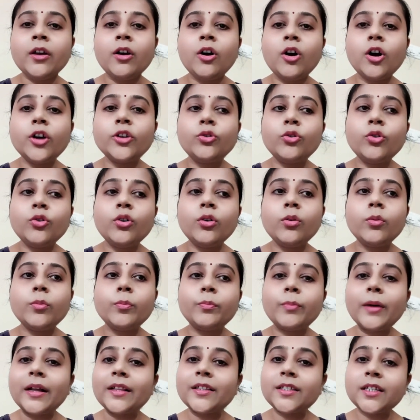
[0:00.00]
হয়তো
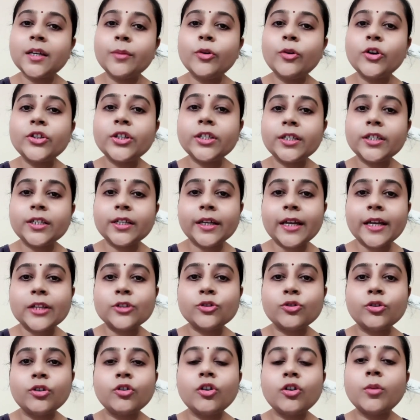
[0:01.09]
বাচ্চা বয়সে যেটা ক্যাচ
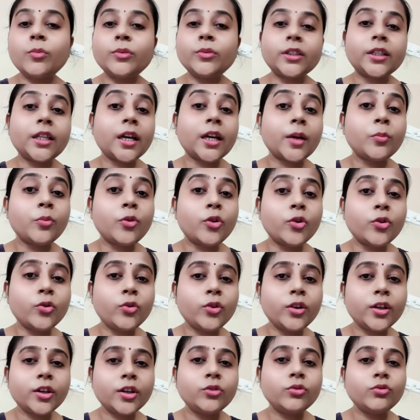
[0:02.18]
করার ক্ষমতা থাকে বড়
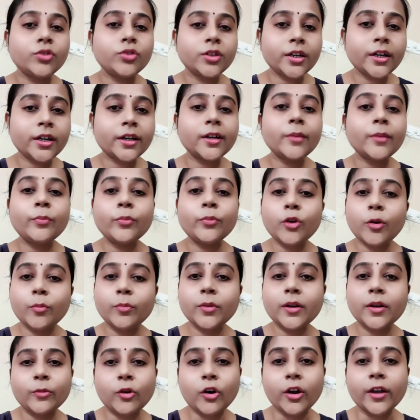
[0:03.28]
হলে কিন্তু সেটা একটা
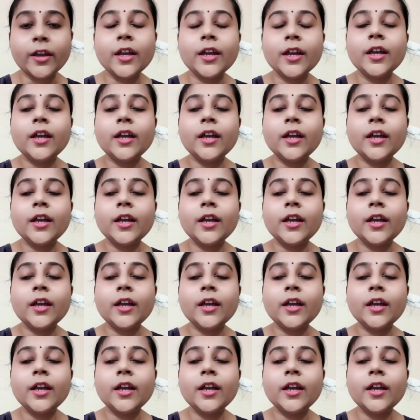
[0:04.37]
প্রবলেম হয়